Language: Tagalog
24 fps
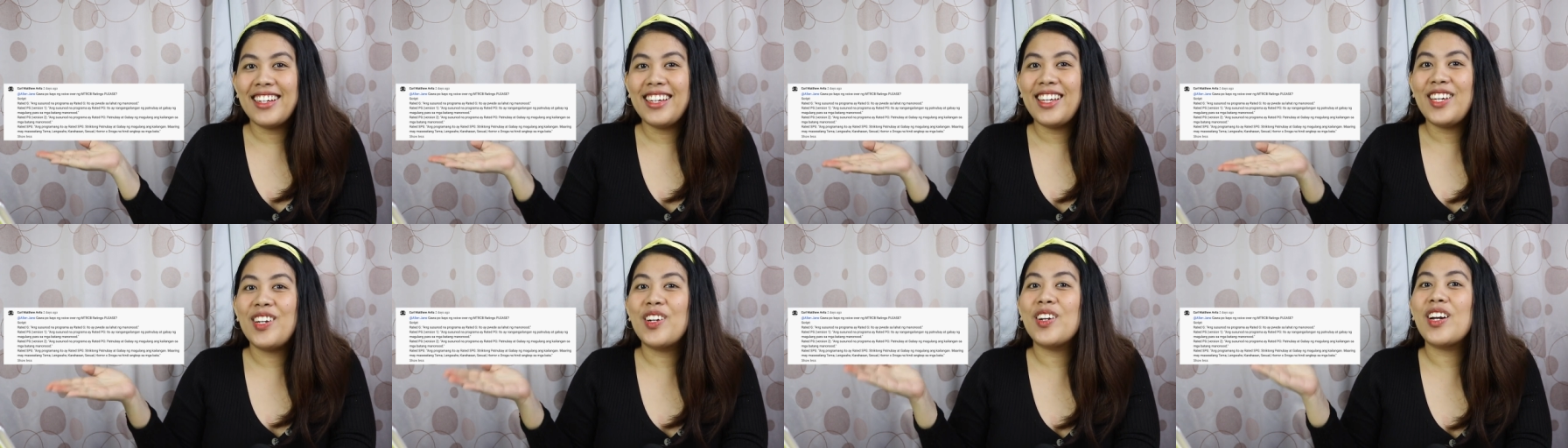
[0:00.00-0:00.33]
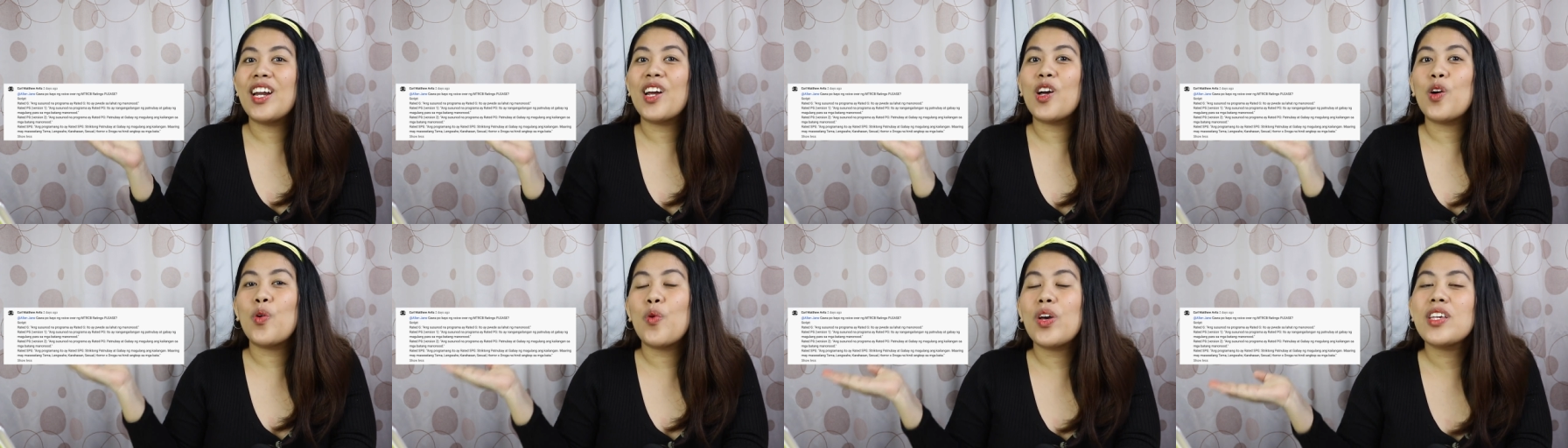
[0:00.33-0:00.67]
Yung
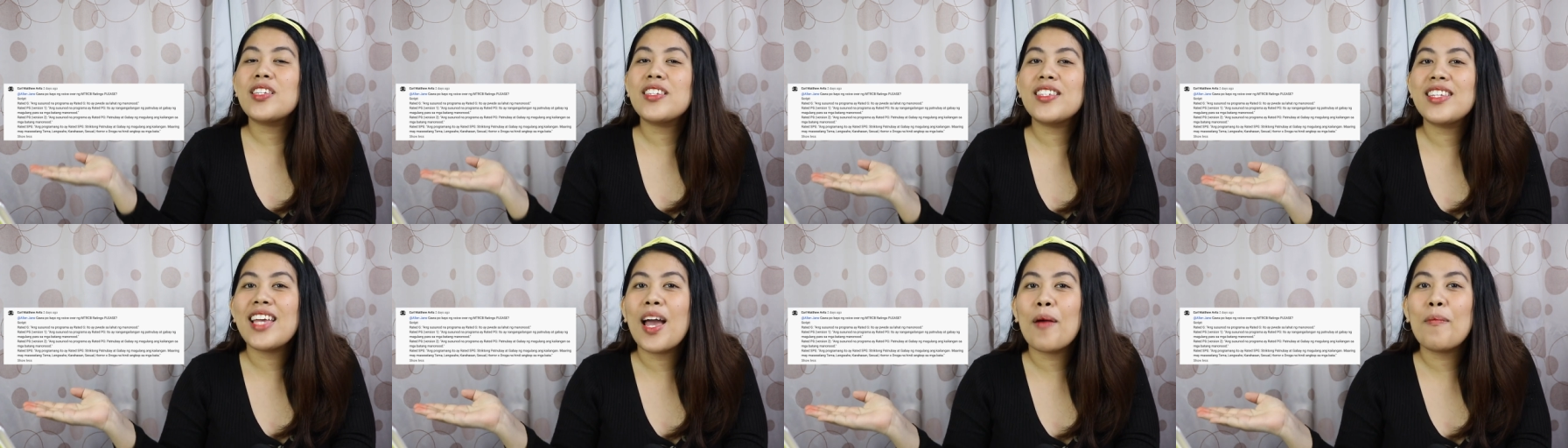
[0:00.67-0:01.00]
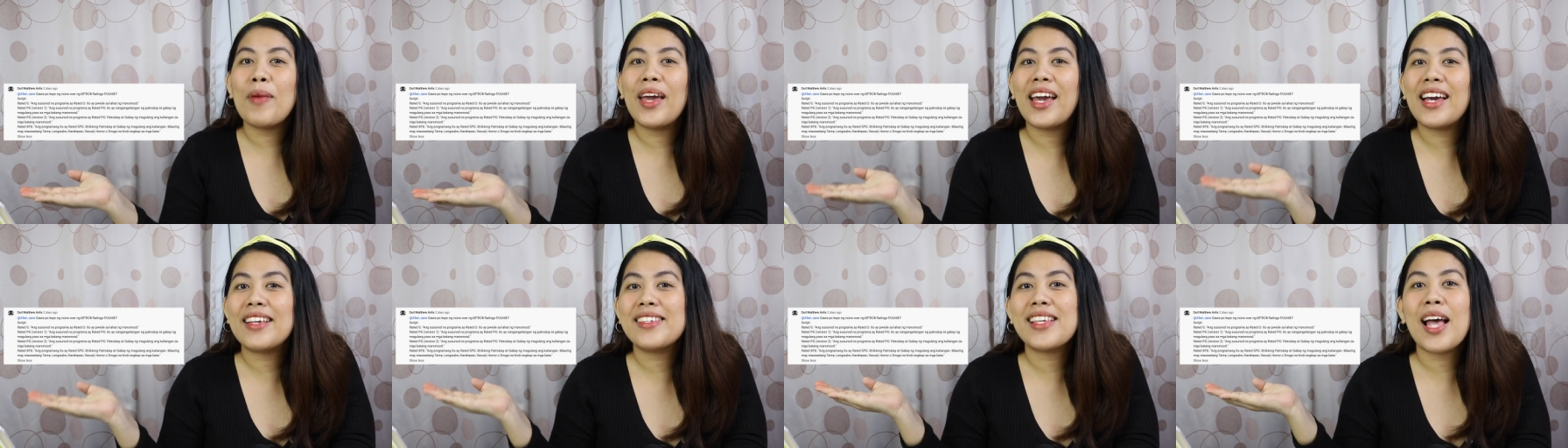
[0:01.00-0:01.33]
request niya
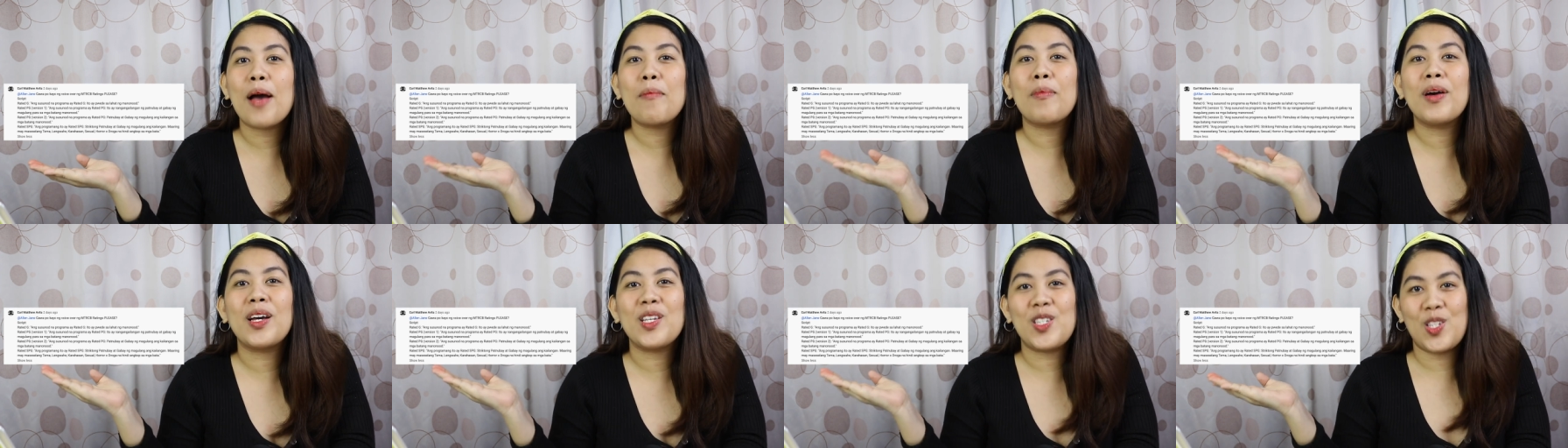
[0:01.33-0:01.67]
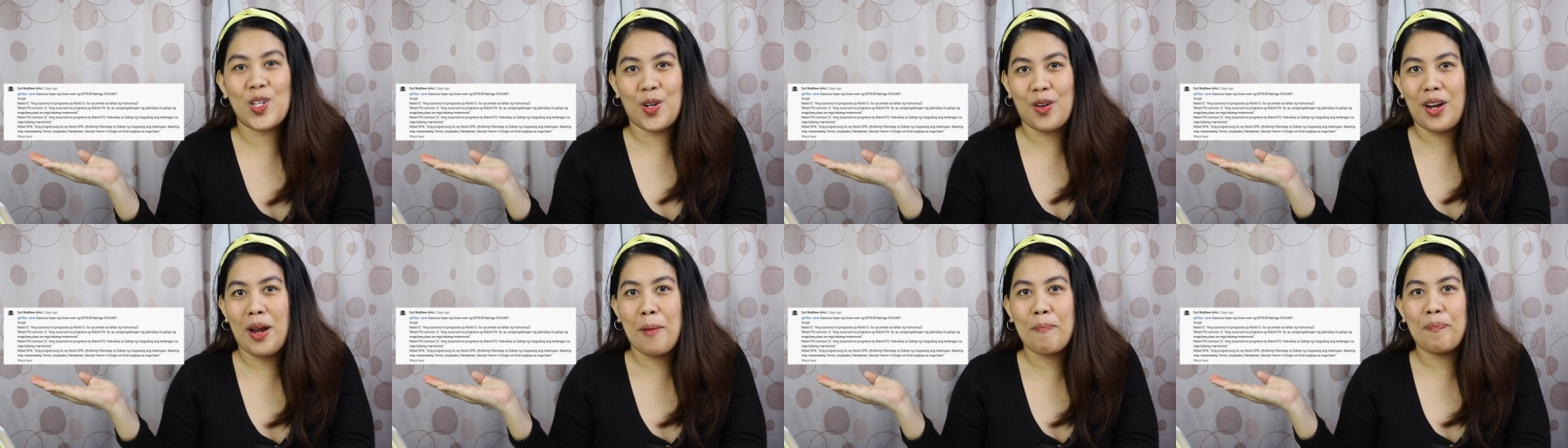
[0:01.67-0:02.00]
may kasamang
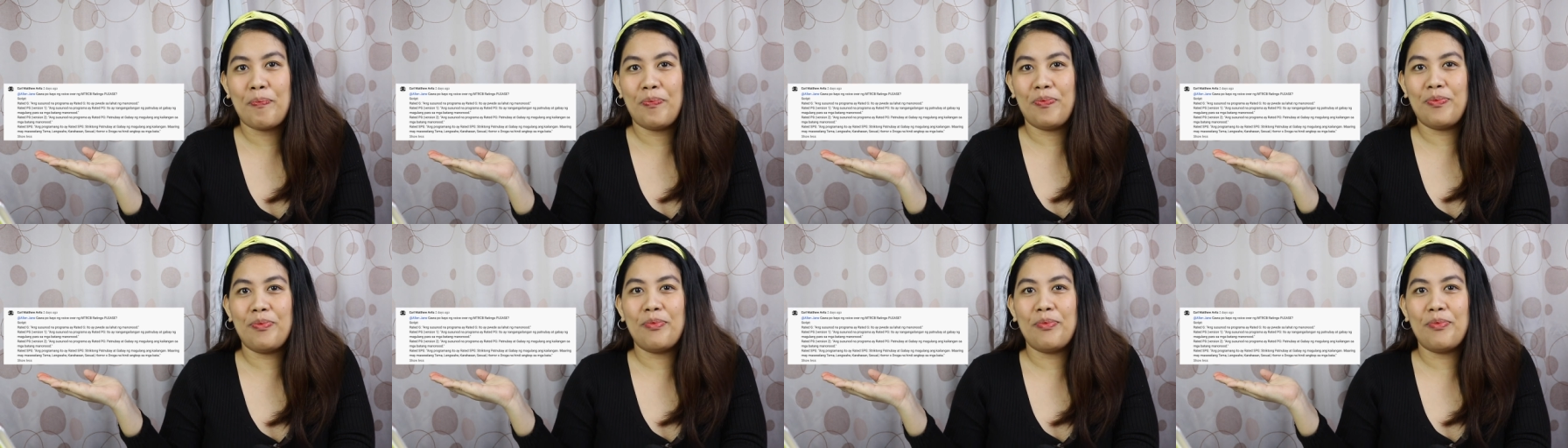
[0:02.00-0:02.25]
script.